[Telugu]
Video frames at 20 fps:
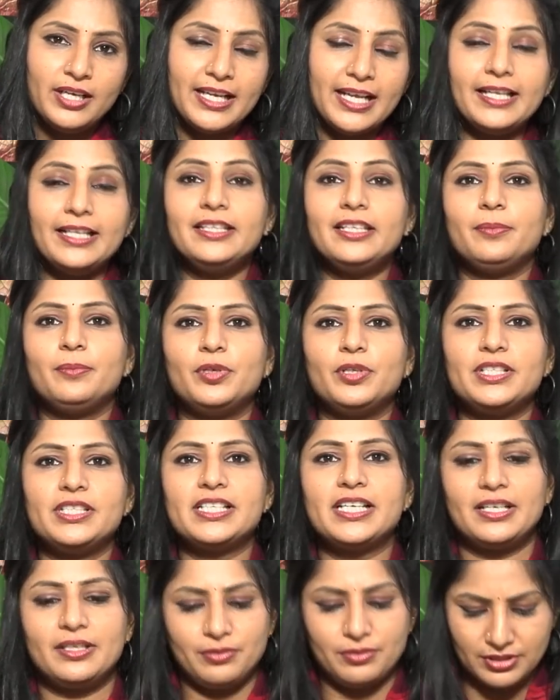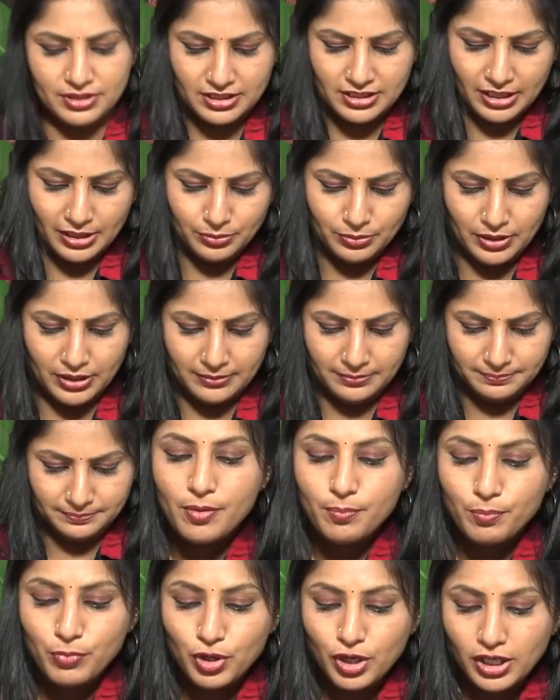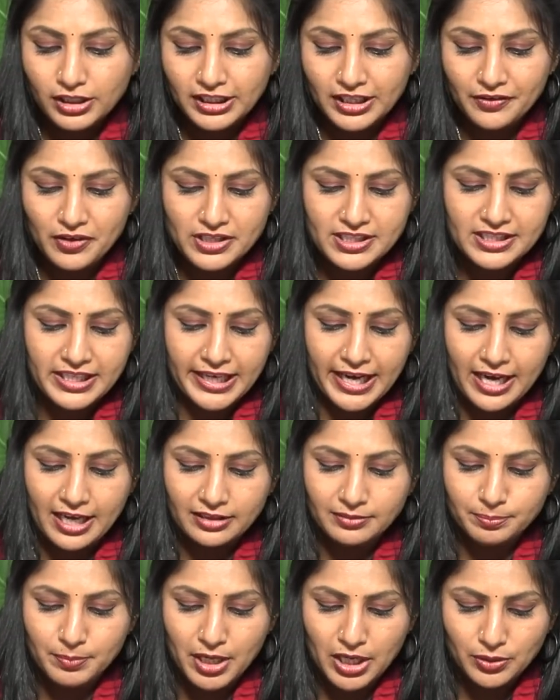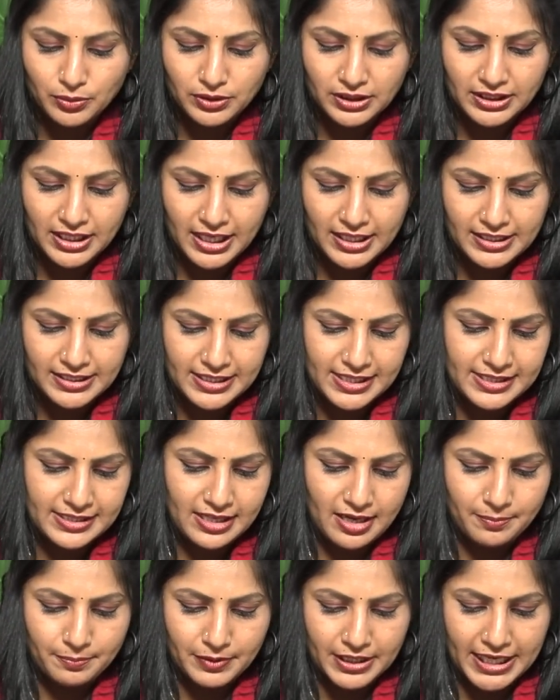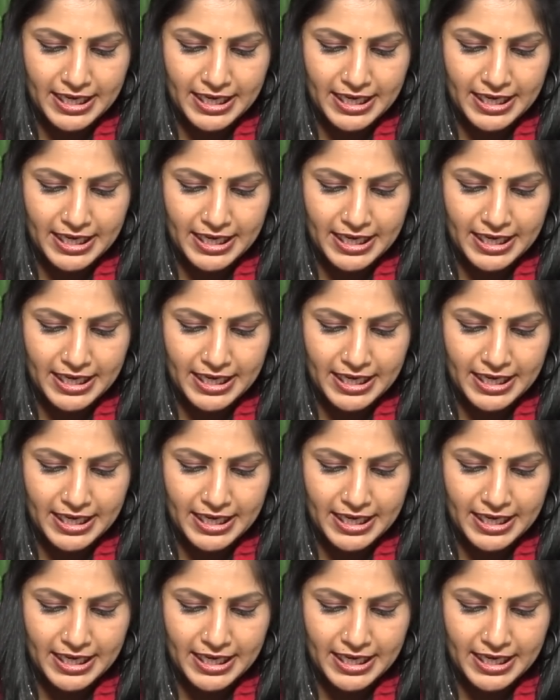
నరేంద్ర మోదీ సార్ గురించి చదువుదాం మోదీ వస్తే ఆత్మాహుతి దాడి చేస్తాం